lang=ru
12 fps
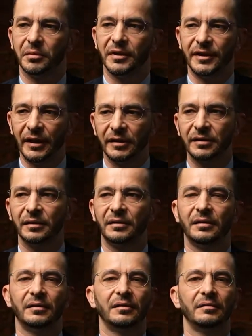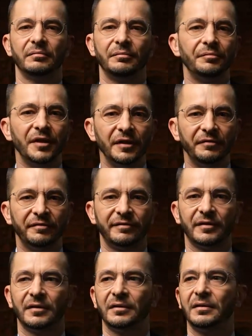текста,
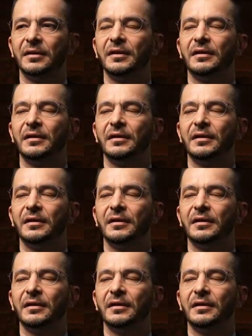мифа,